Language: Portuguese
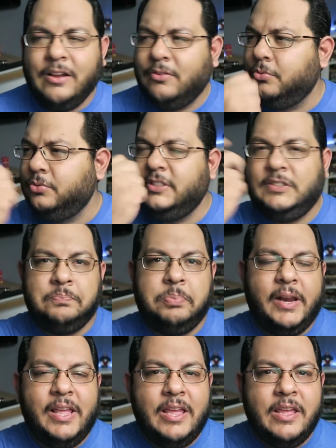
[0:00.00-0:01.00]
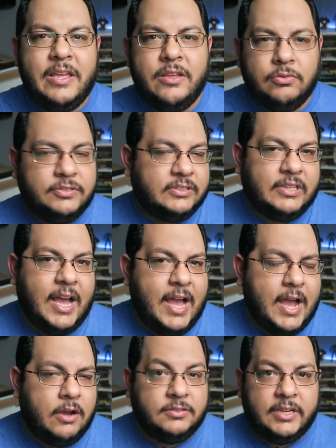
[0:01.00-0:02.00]
o spray, os
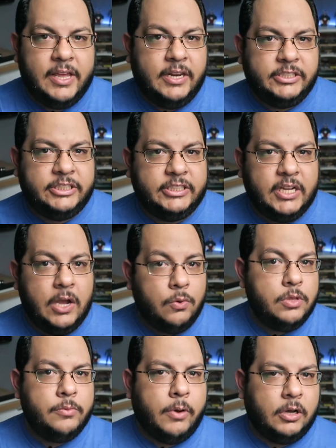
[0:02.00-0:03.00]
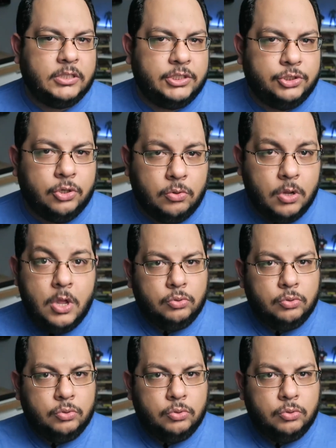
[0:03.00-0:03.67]
carros, a religião, o Immortan Joe,